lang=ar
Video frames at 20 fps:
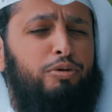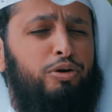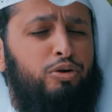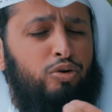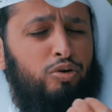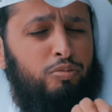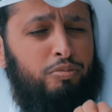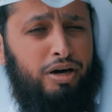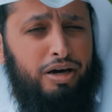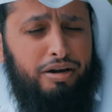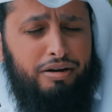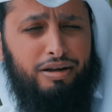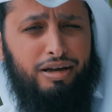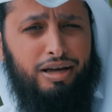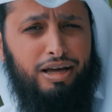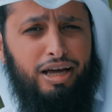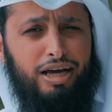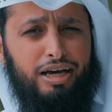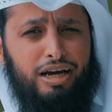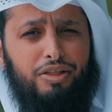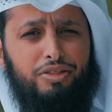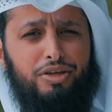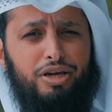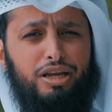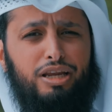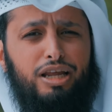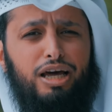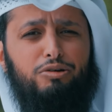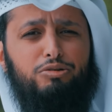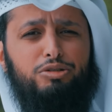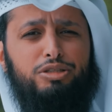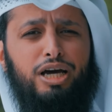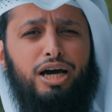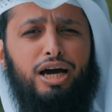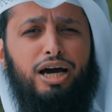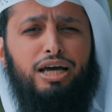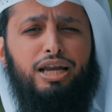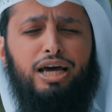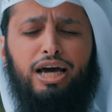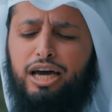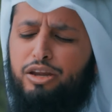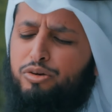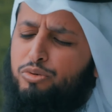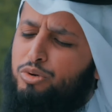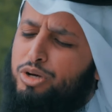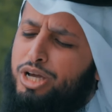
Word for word: ابن عمر رضي الله تعالى عنه